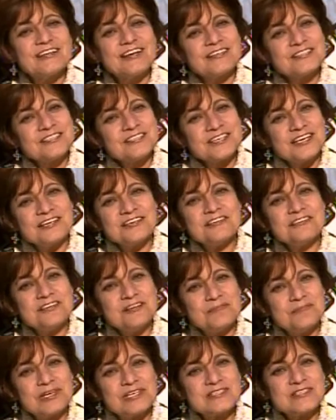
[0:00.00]
السيد
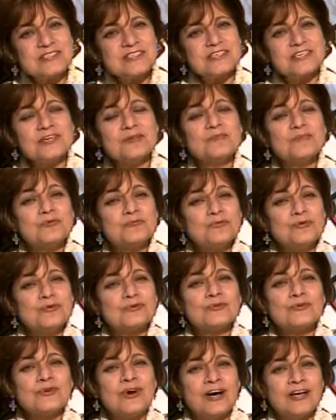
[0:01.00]
المسيح
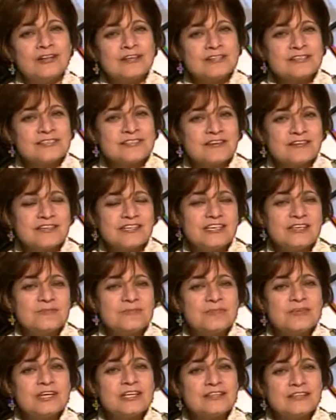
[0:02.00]
بموته على
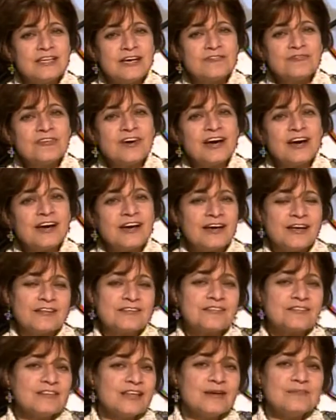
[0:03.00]
الصليب دفع
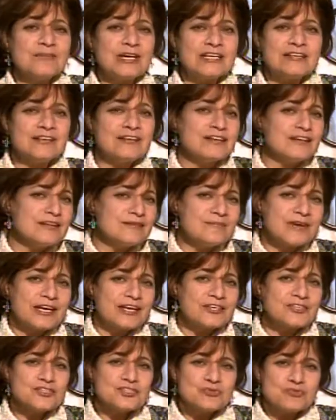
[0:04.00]
الثمن اللي ما
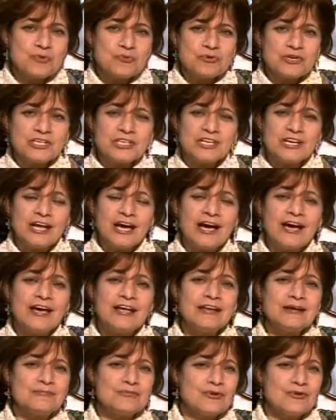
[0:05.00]
كانش ممكن
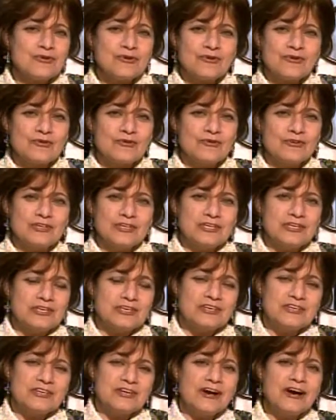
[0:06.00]
العالم كله
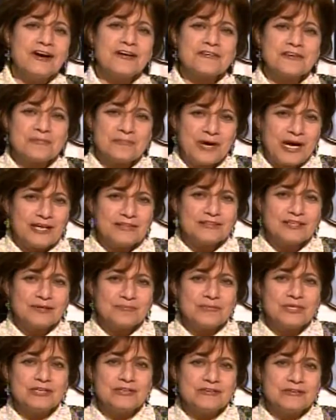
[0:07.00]
يقرب حتى
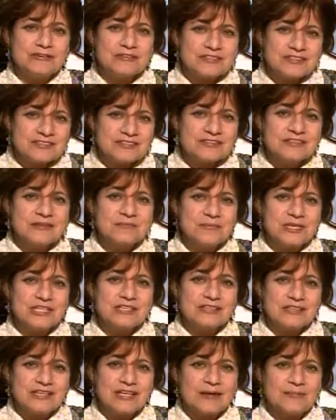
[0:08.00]
من
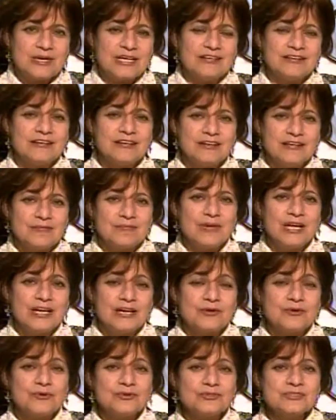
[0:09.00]
من ثمن
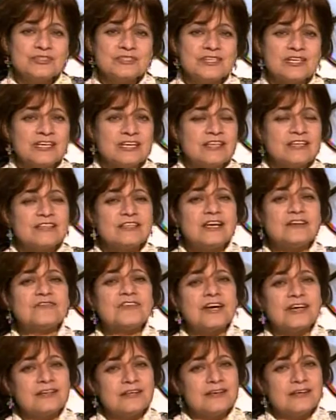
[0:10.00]
الملكوت
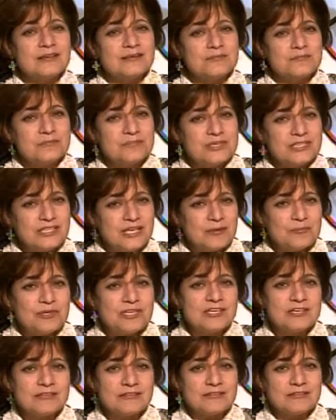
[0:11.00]
دفع
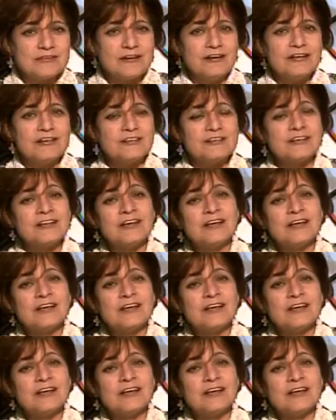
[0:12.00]
بدمه الطاهر